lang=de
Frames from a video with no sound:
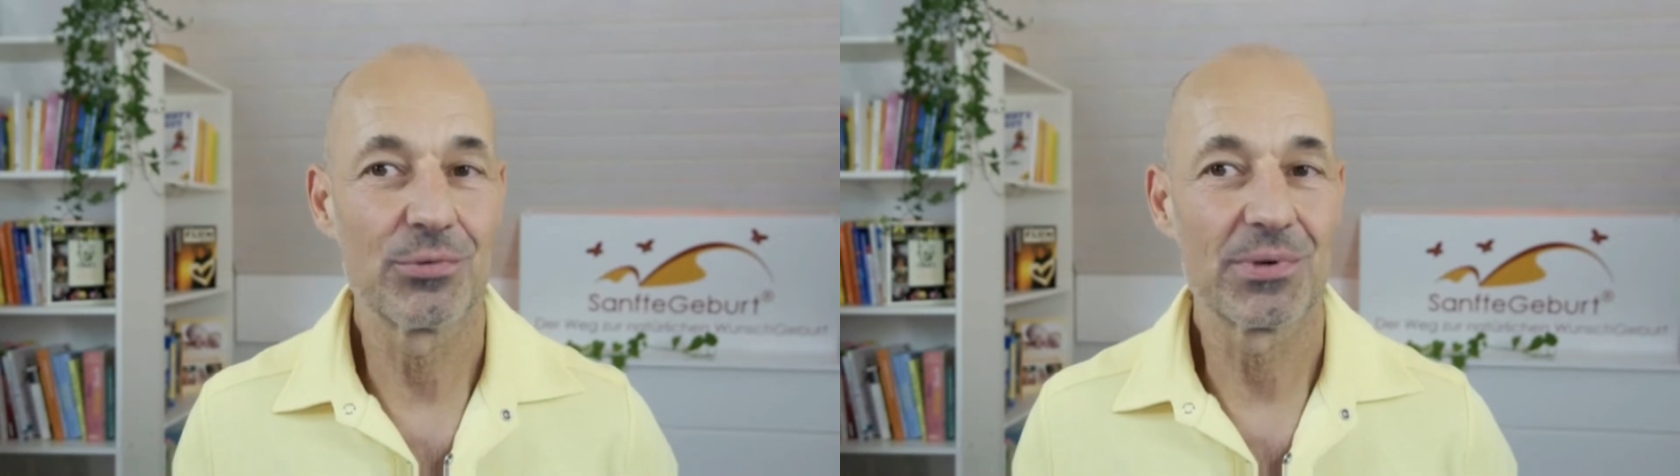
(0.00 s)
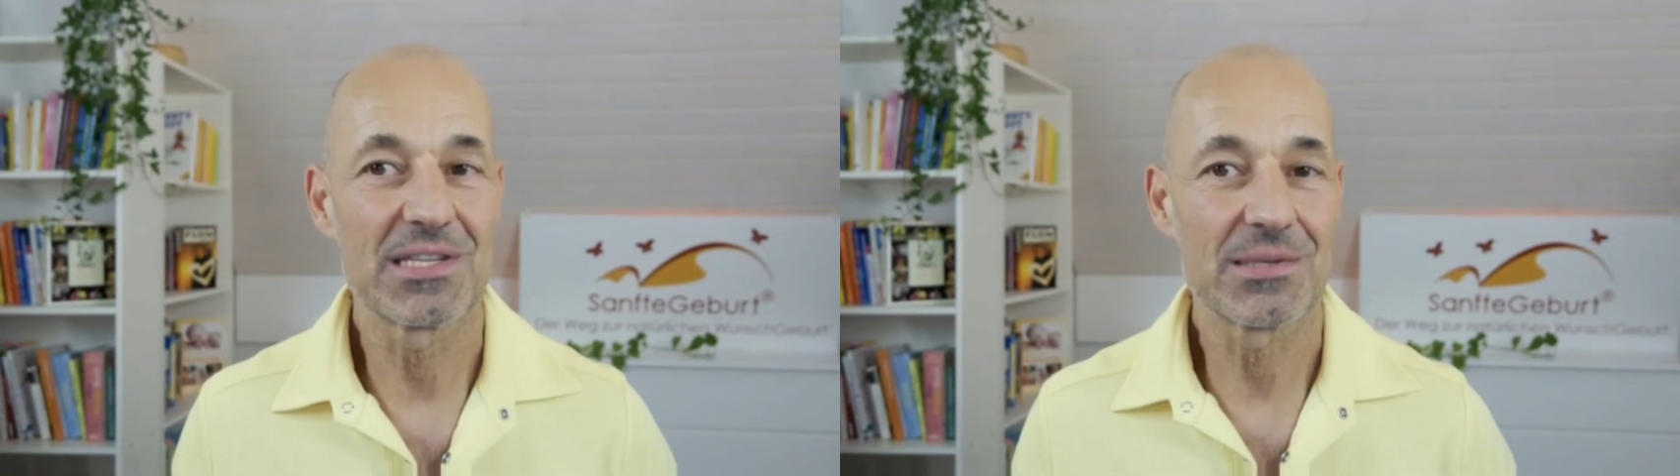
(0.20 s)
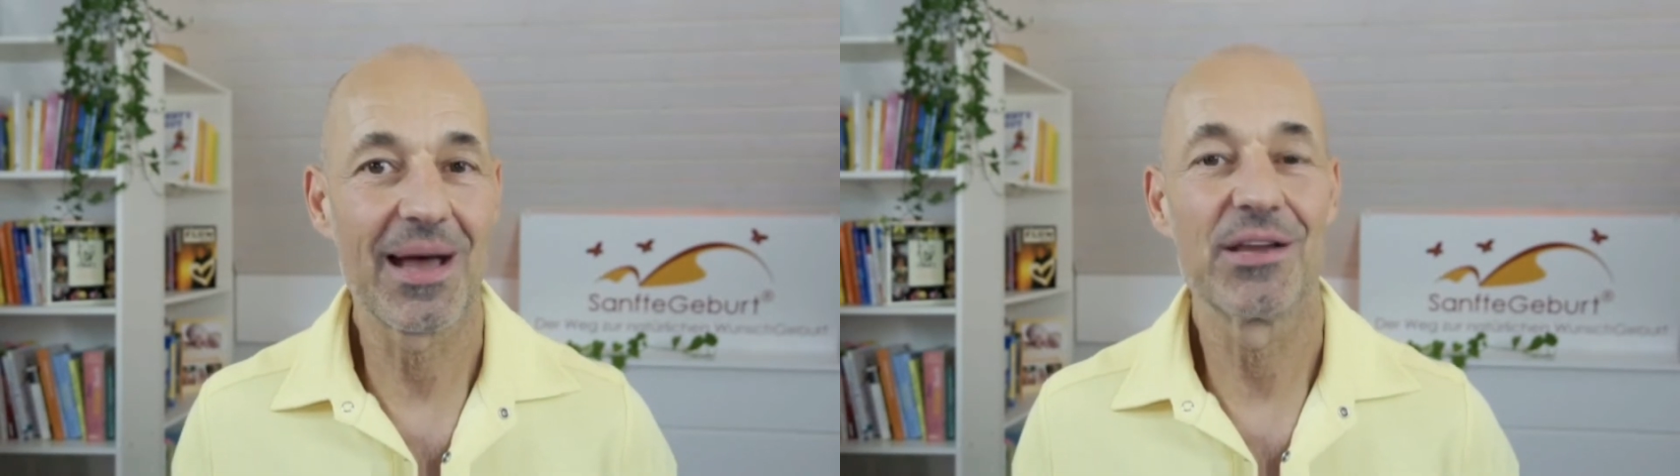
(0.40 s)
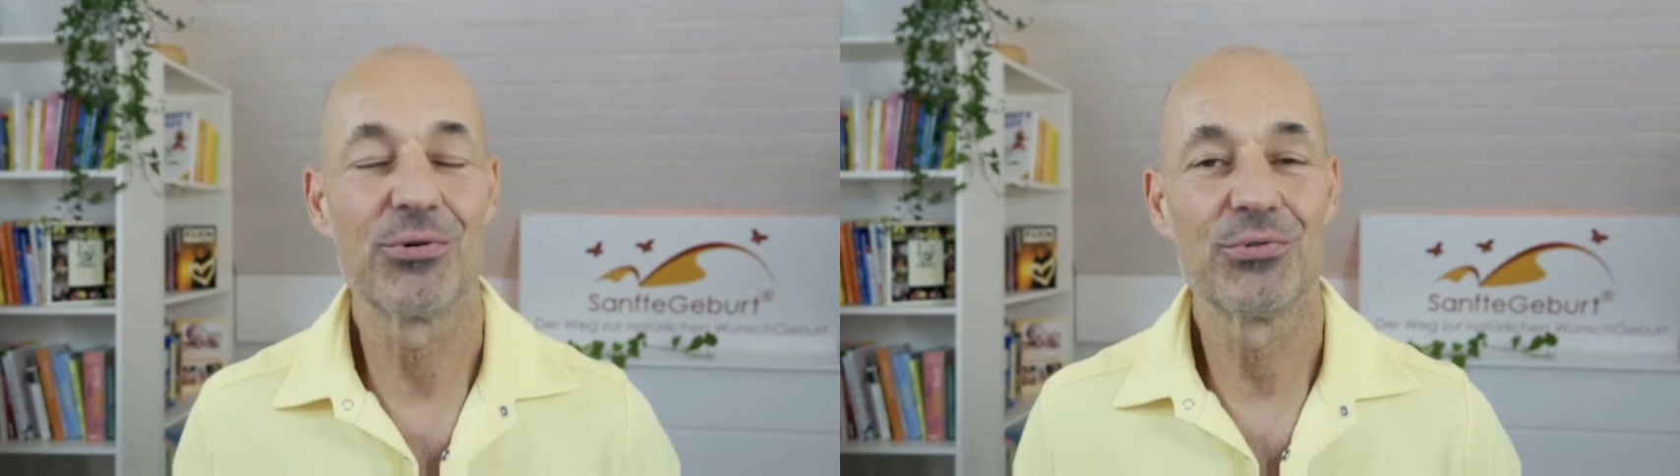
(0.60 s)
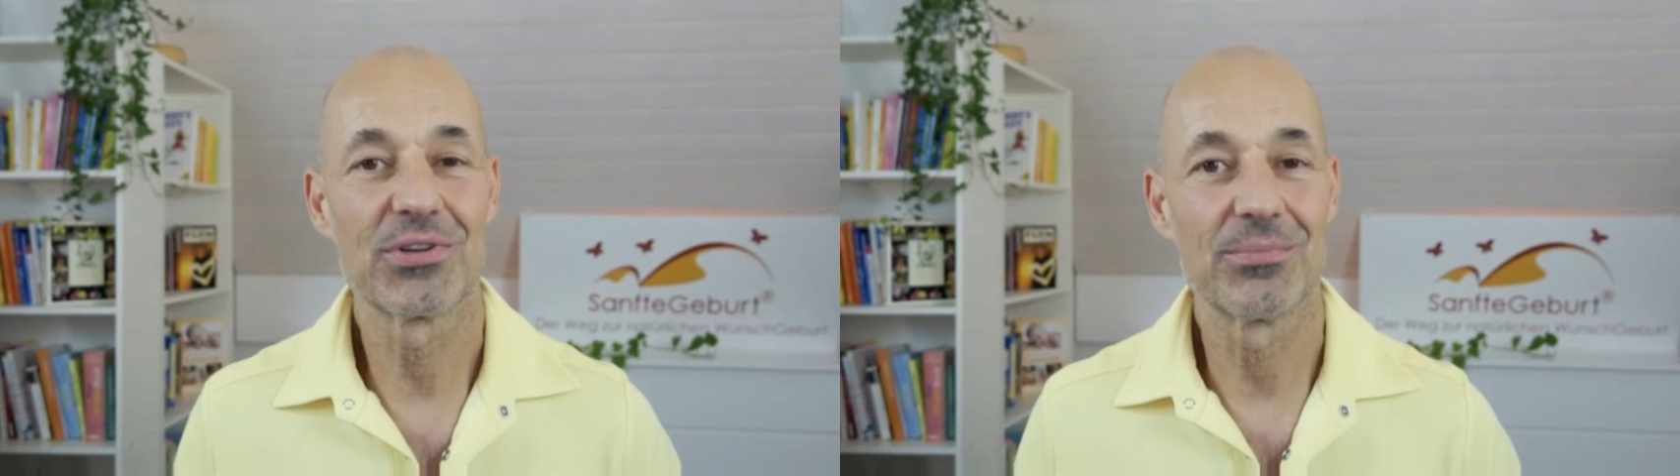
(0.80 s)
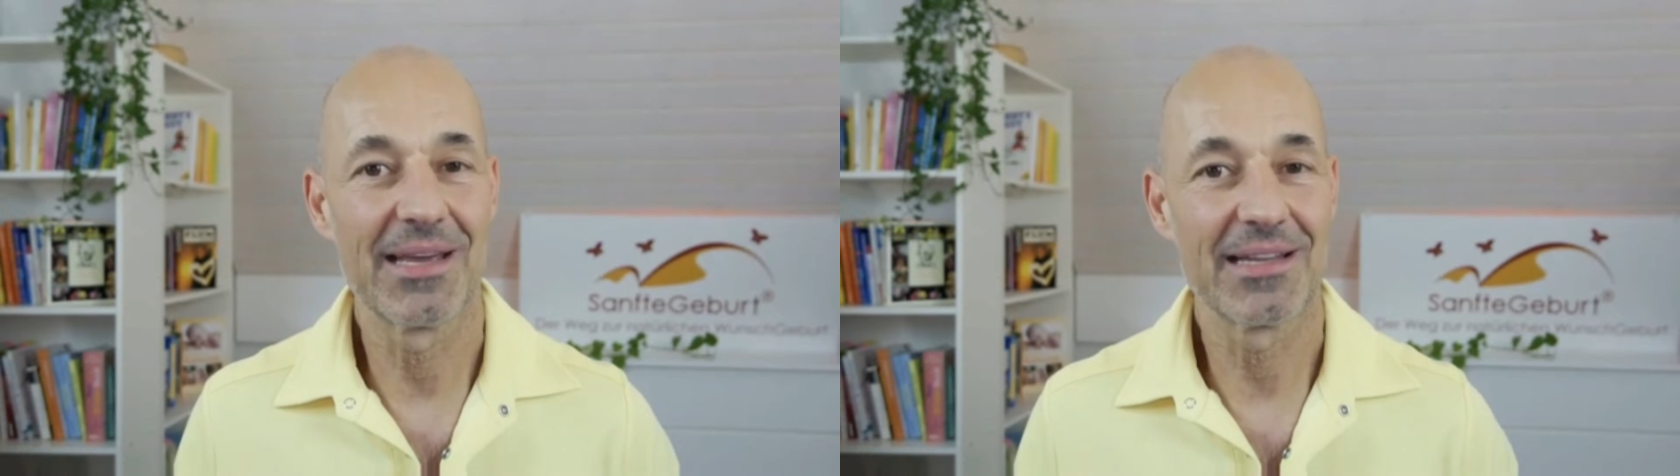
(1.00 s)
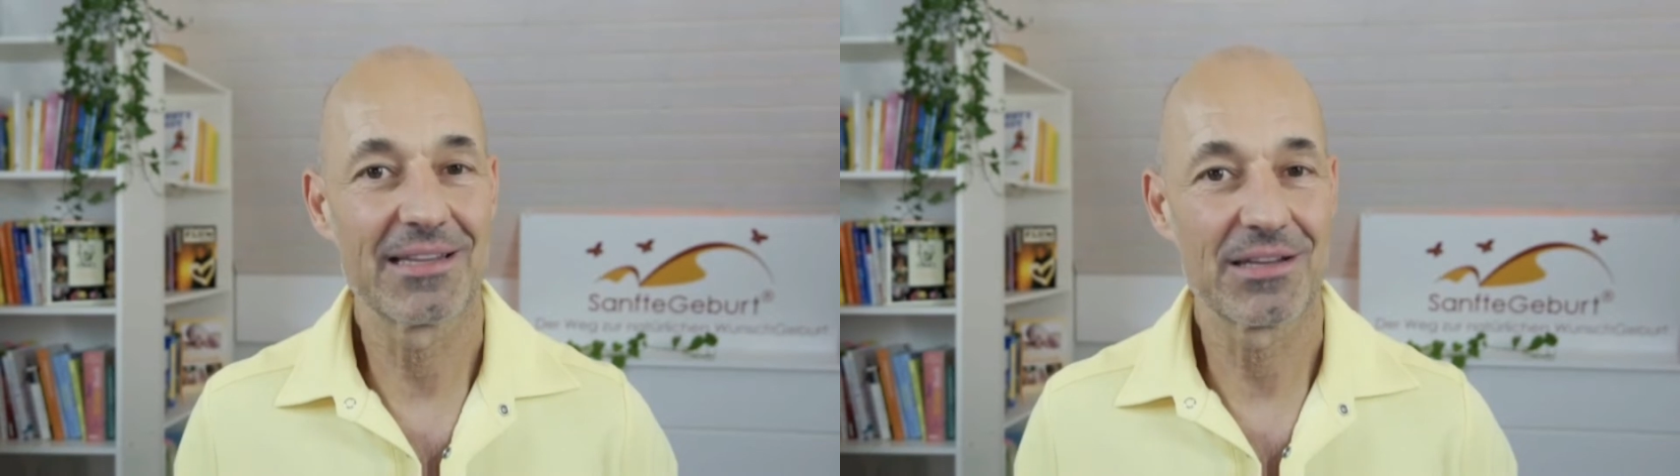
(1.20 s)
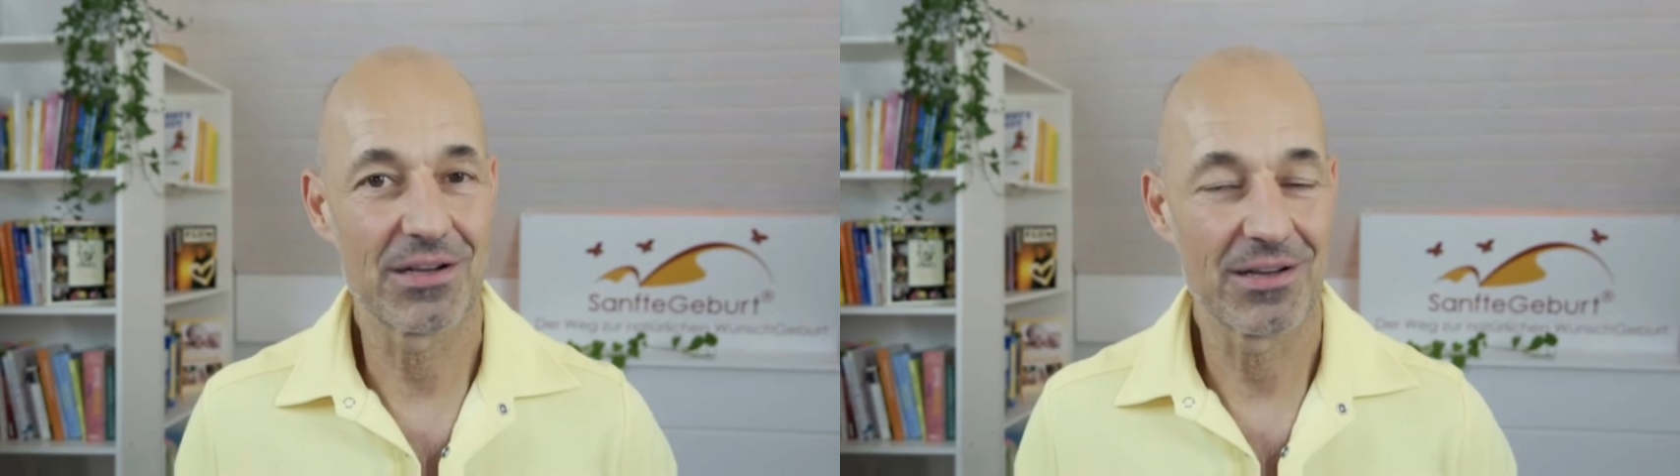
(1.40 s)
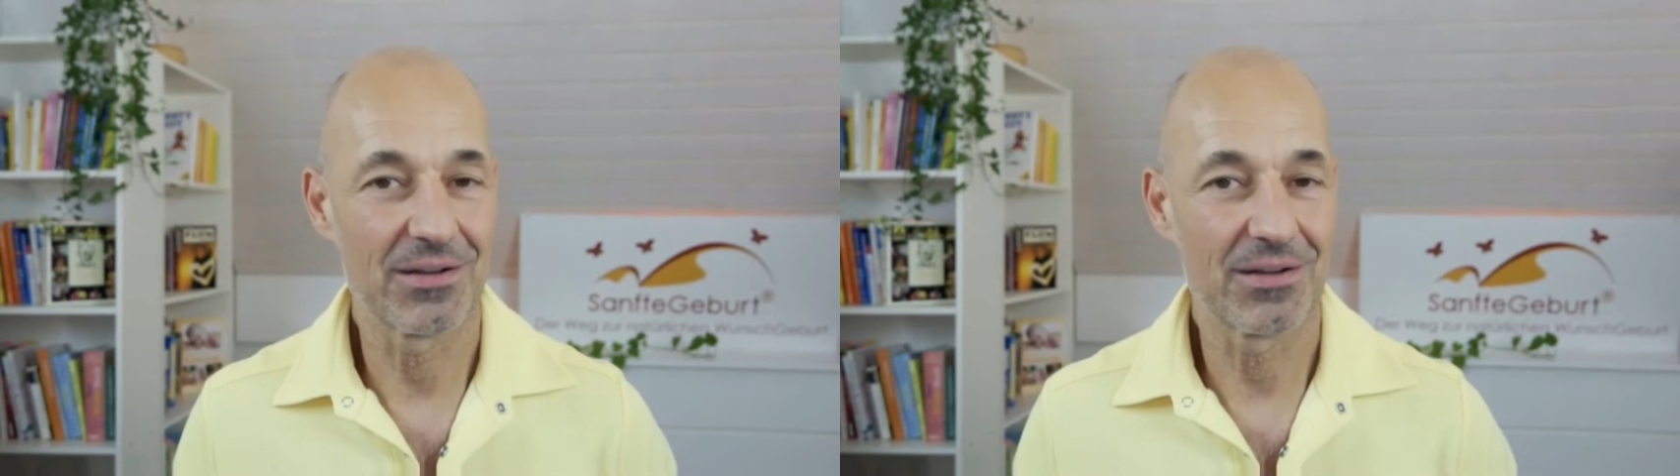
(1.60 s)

über 200 Meter